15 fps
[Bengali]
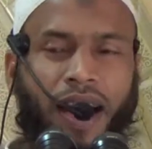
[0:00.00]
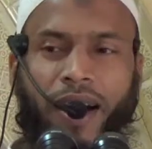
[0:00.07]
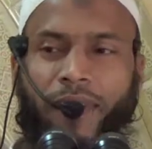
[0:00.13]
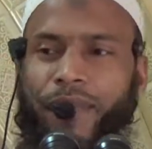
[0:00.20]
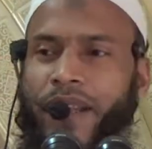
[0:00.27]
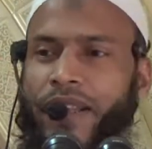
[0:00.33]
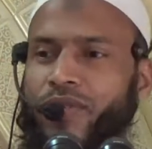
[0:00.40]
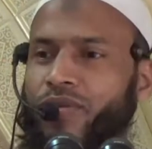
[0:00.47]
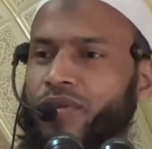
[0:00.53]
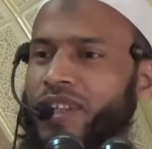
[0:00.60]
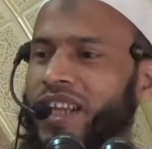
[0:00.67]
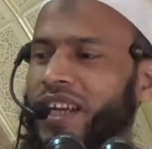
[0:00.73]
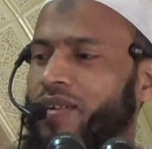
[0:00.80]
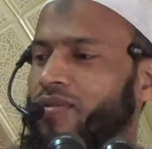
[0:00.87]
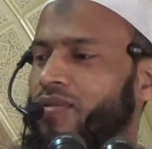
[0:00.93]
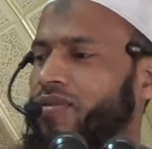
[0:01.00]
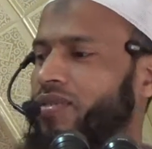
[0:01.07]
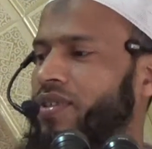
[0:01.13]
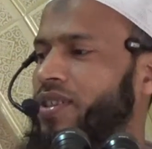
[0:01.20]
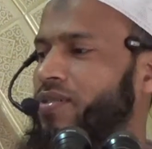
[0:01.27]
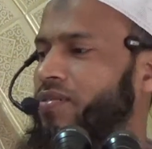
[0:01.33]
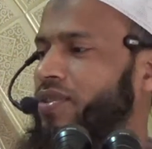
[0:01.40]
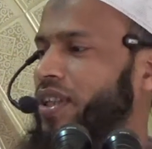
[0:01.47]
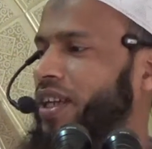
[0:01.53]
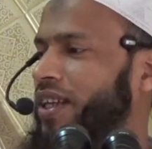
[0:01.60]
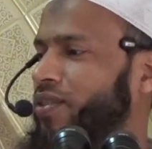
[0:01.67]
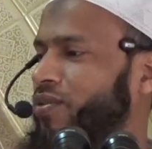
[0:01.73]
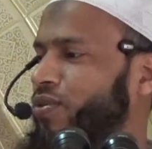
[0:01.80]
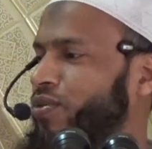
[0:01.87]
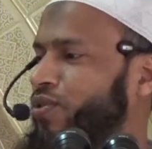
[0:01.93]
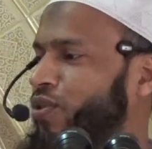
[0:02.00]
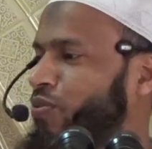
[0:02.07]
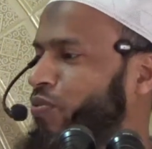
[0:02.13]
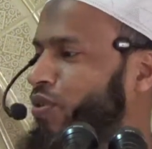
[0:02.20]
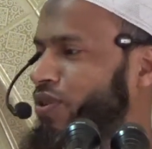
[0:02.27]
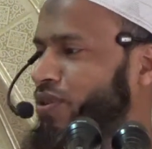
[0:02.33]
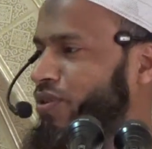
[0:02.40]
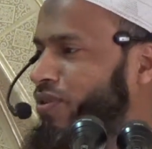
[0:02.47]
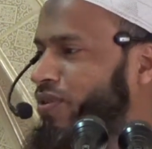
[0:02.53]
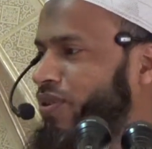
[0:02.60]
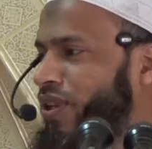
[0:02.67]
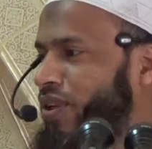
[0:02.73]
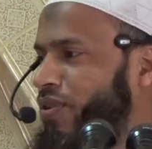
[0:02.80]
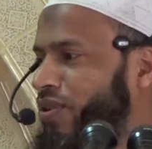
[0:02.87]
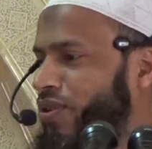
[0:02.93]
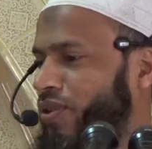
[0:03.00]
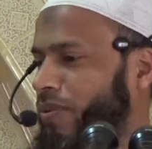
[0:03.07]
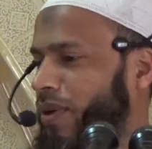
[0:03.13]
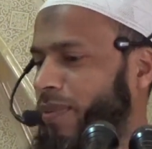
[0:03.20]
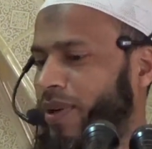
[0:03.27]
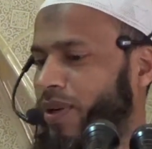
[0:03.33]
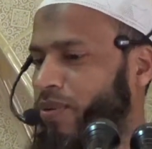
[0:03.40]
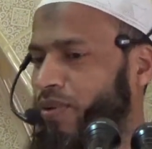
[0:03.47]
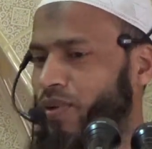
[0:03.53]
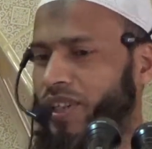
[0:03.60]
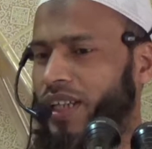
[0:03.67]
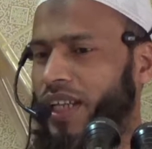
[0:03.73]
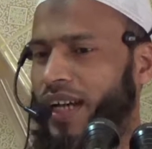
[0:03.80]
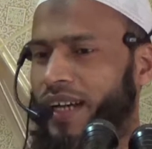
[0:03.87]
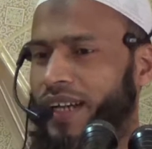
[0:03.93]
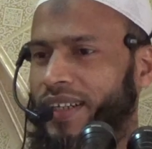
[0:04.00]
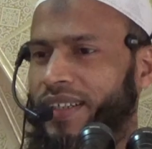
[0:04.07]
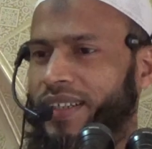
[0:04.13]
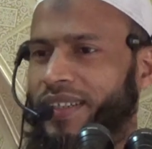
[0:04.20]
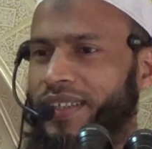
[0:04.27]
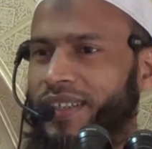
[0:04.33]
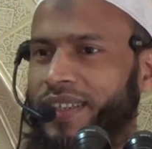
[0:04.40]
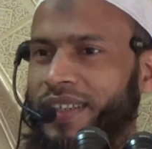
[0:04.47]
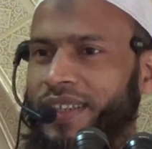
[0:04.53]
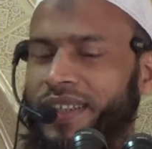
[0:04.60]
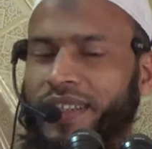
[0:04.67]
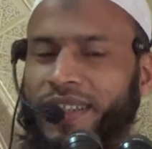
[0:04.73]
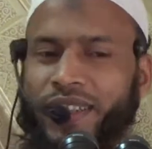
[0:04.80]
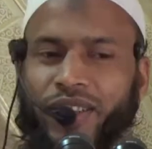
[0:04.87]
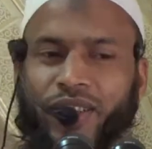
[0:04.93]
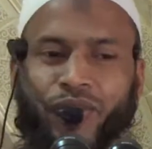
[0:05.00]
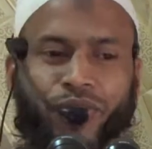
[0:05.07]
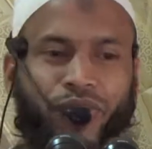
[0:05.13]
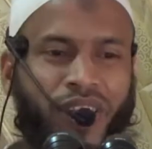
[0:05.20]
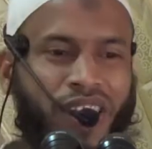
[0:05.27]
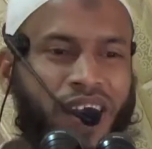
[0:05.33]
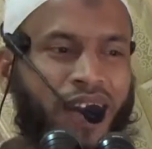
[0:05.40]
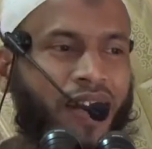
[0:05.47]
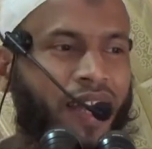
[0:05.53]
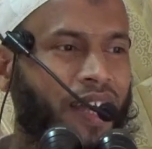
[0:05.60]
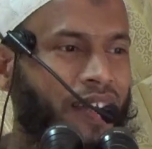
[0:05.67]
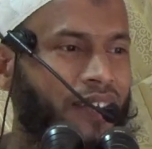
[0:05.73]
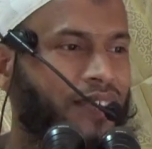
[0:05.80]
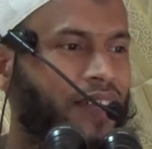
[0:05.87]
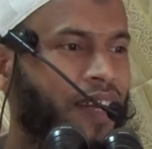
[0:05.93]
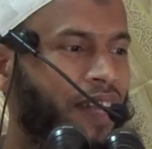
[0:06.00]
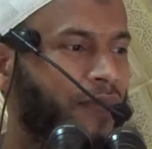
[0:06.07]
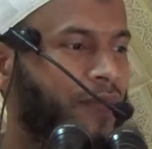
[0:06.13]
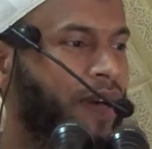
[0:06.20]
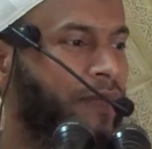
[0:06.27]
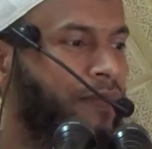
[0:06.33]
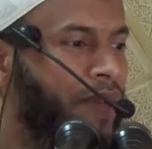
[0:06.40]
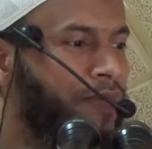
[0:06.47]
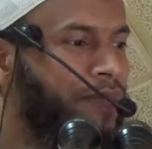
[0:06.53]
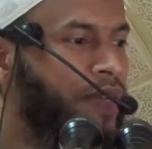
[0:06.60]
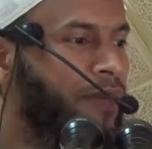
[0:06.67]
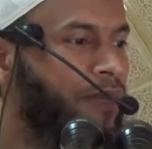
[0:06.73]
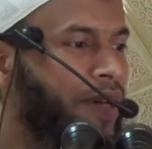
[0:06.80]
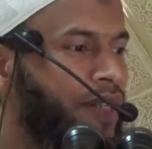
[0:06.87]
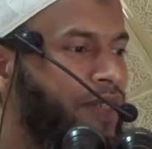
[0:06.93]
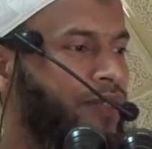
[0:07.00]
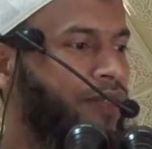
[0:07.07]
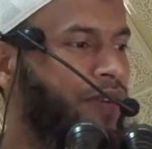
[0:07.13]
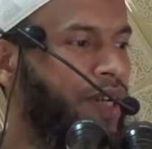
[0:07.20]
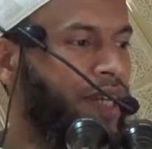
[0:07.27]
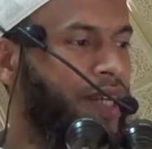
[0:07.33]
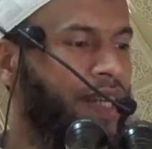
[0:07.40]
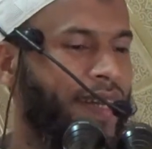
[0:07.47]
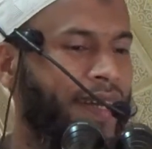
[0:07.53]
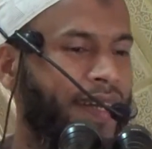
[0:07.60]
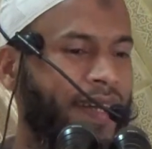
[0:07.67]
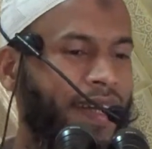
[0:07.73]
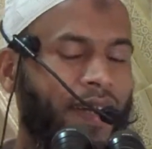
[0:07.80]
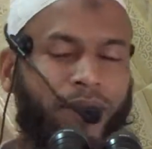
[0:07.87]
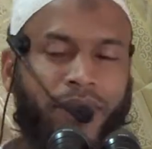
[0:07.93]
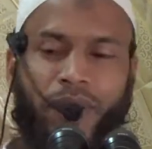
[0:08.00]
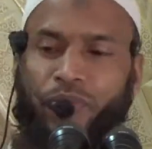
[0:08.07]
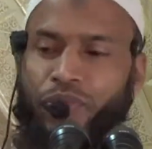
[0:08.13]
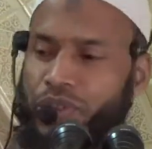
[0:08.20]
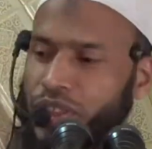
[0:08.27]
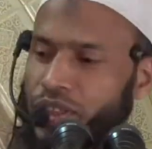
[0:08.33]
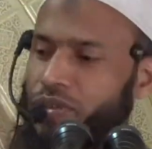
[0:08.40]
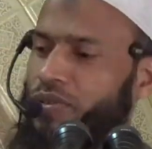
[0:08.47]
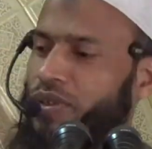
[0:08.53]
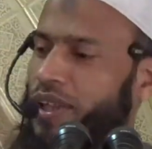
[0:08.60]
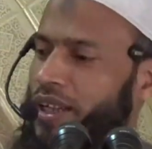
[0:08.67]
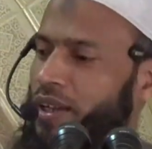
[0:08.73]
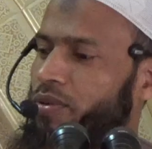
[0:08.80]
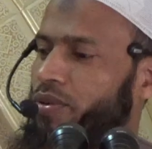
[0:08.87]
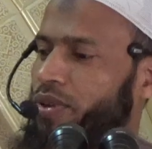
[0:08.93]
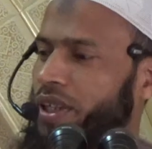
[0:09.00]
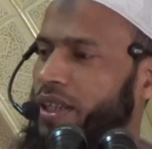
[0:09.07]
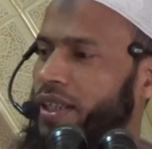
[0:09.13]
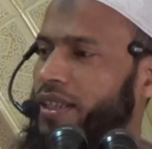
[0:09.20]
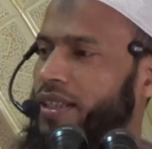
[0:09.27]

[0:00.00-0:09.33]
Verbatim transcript: আমরা দুনিয়ার কোনো কিছু যেহেতু চোখ বন্ধ করে অন্ধভাবে করি না দুনিয়ার কাজ কারবার ব্যবসা বাণিজ্য কেনাকাটা আমরা বুঝে শুনেই করি